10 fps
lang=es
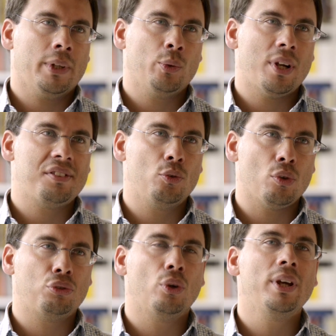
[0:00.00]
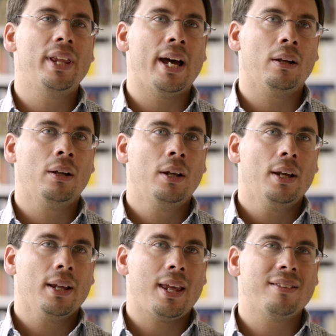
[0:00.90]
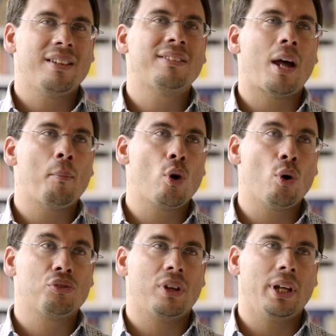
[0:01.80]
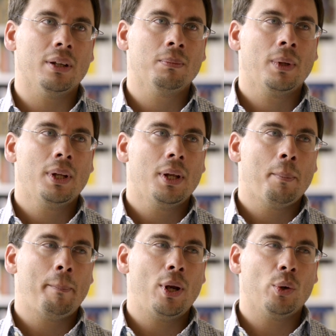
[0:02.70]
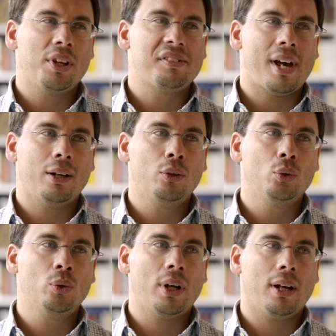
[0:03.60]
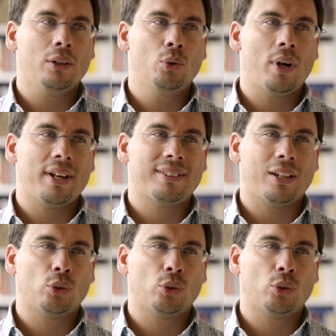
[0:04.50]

Es una situación ideal que intentamos conseguir, pero quizás nunca, nunca está